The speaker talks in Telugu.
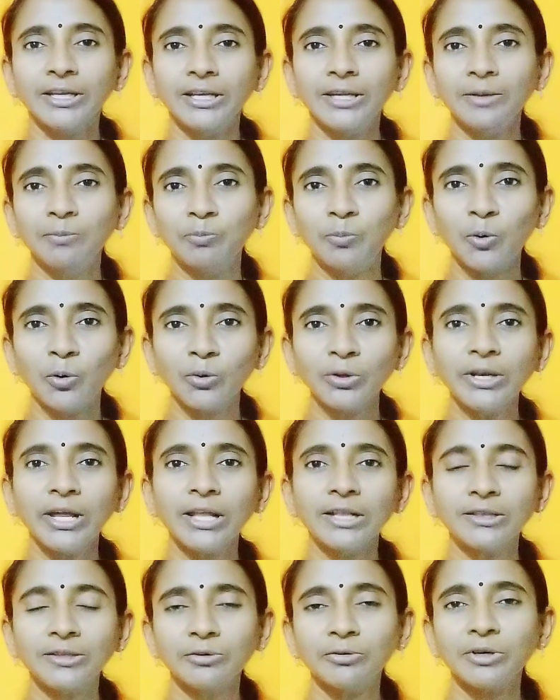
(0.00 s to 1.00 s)
ఈ బోన్
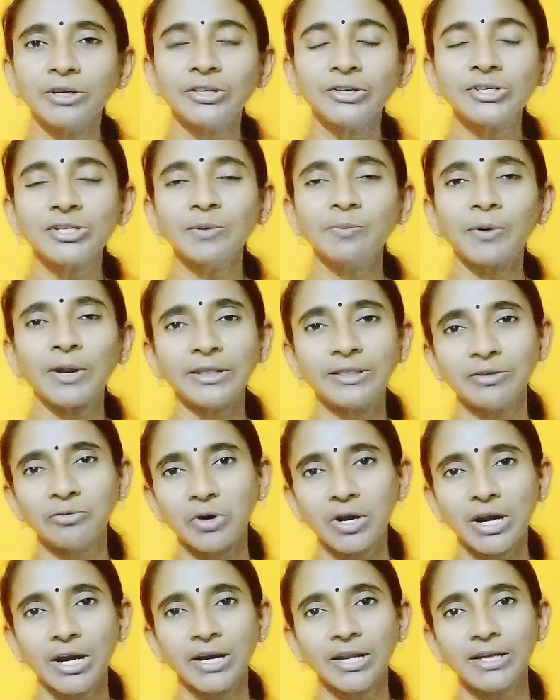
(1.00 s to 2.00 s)
హెల్త్ గురించి ప్రతి
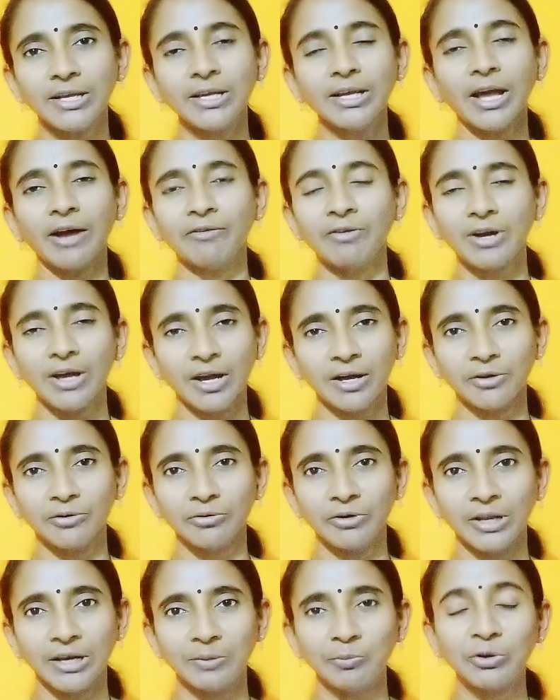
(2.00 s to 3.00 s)
ఒక్కళ్ళకి అవగాహన
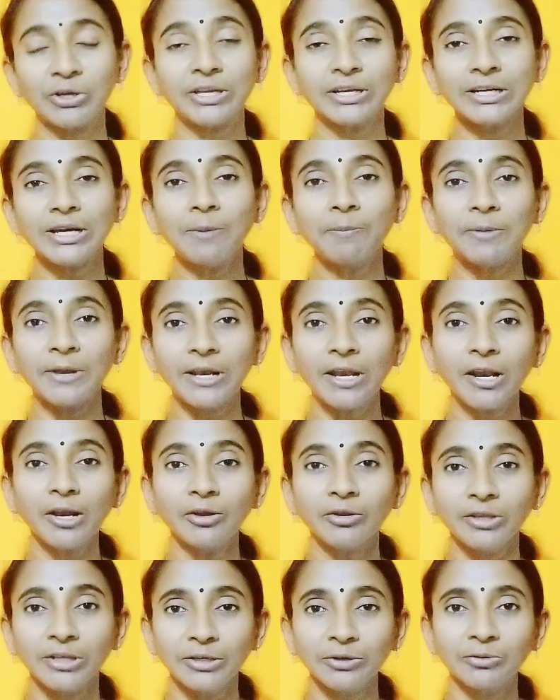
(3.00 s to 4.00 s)
ఉండాలి ముఖ్యంగా
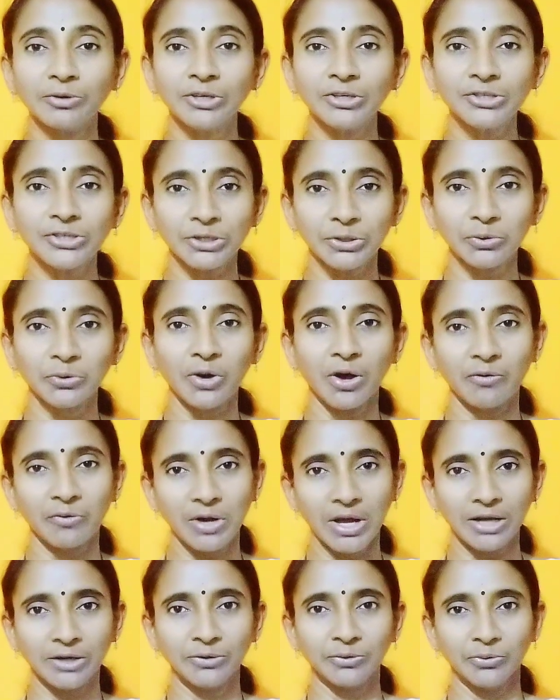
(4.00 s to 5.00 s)
పిల్లల్లో దీని గురించి ఎక్కువ
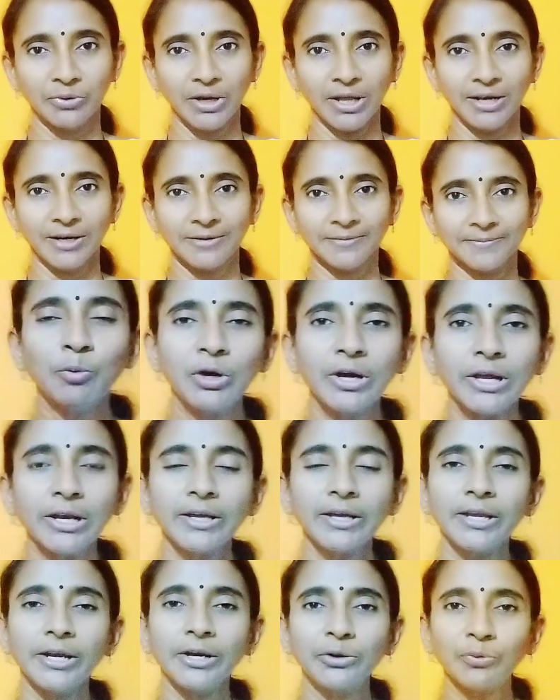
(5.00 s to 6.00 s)
అవగాహన ఉండాలి
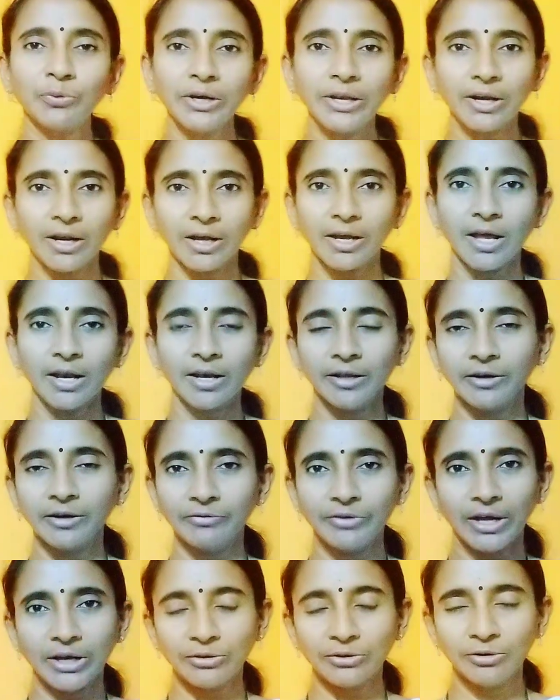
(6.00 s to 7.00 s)
ఎముకలకి ఎటువంటి రకాలైన
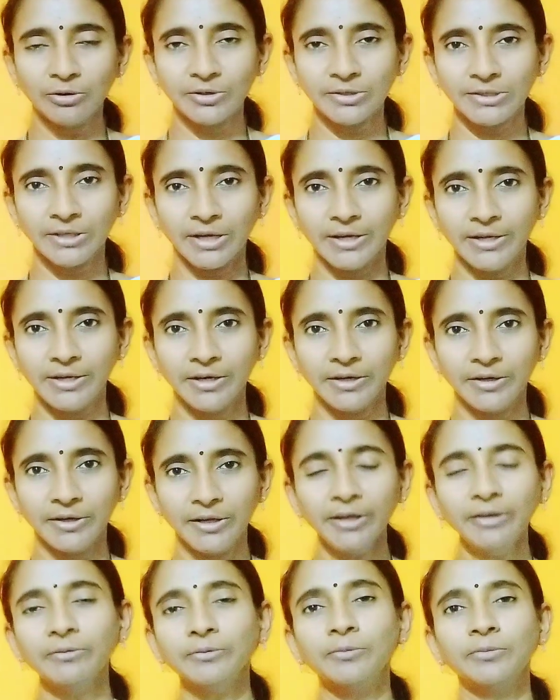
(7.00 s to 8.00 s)
వ్యాధులు వస్తాయి
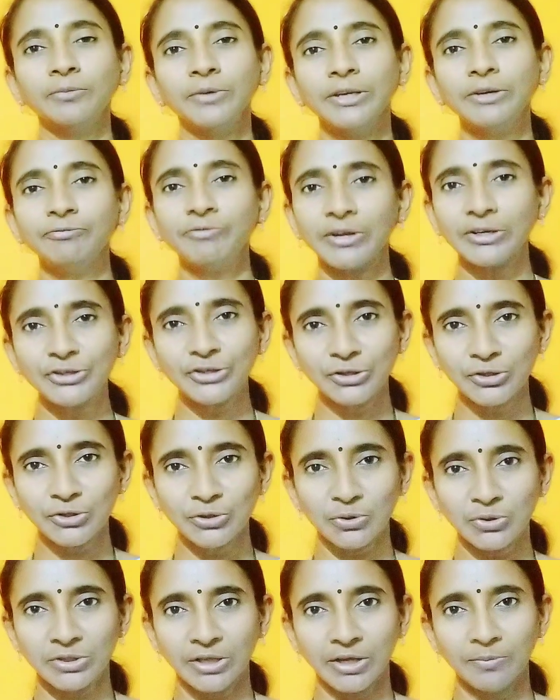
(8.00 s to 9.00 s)
అంటే ఇన్ఫెక్షన్స్
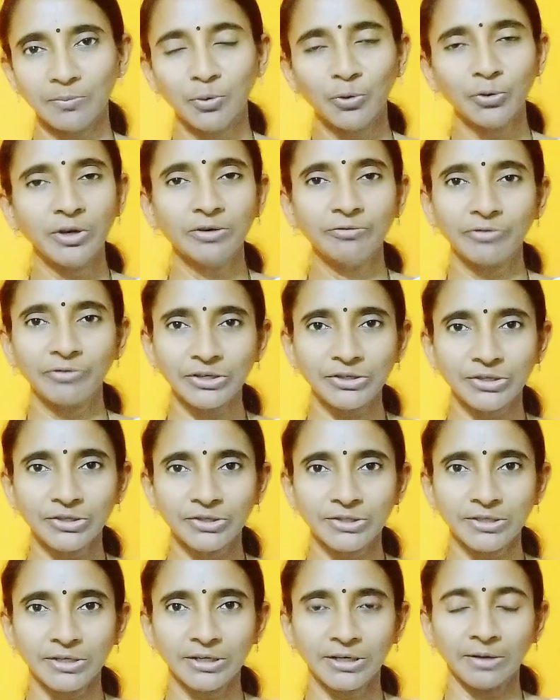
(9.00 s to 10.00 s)
వస్తాయి బోన్
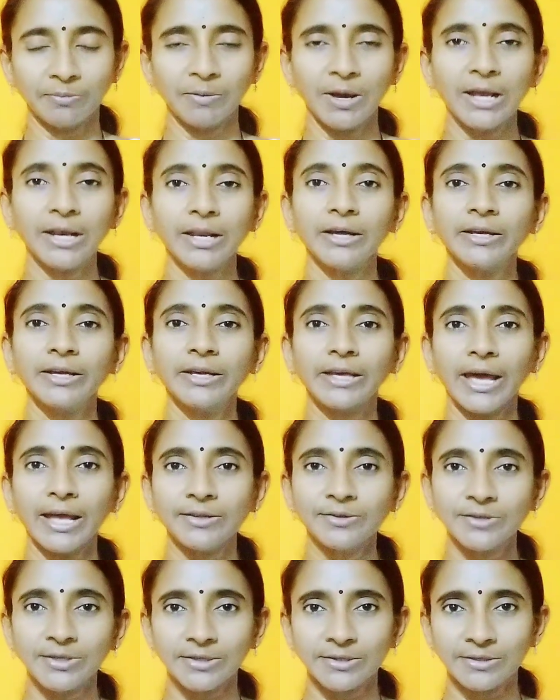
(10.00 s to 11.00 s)
ఇన్ఫెక్షన్స్ అంటాం అలాగే
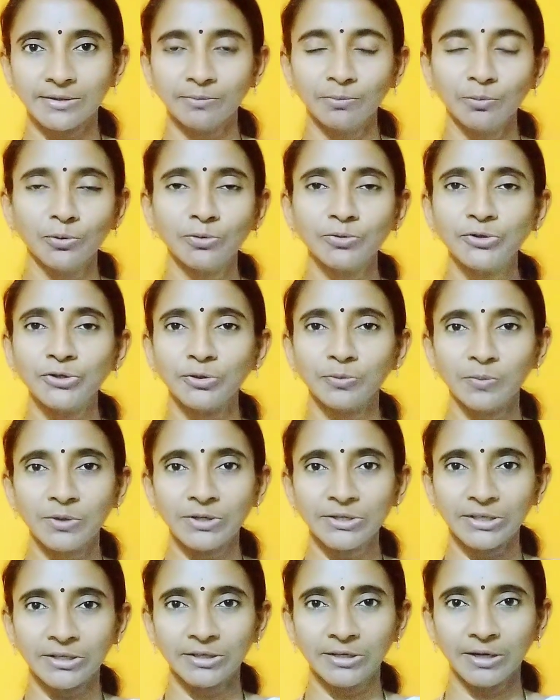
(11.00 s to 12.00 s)
క్యాన్సర్స్ బోన్
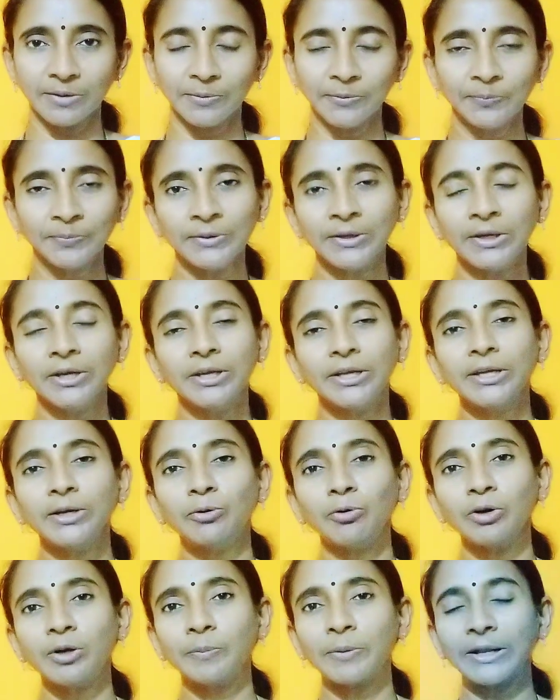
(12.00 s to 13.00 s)
ట్యూమర్స్ అంటాం
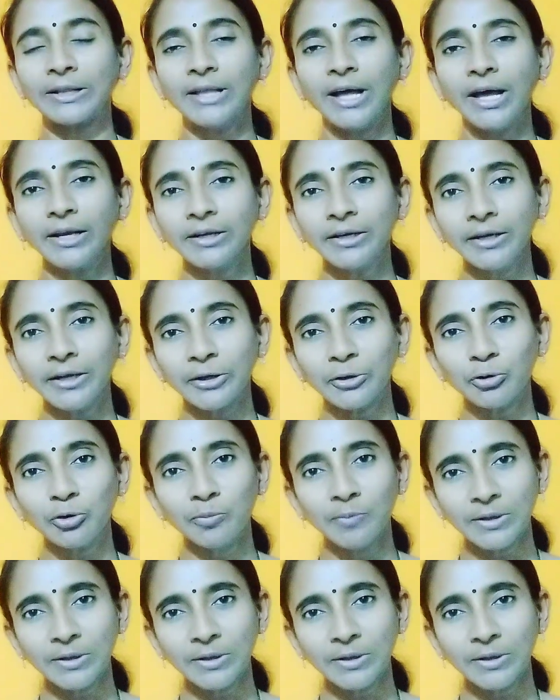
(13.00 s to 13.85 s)
ఇంకోటి ప్రధానంగా ఎక్కువ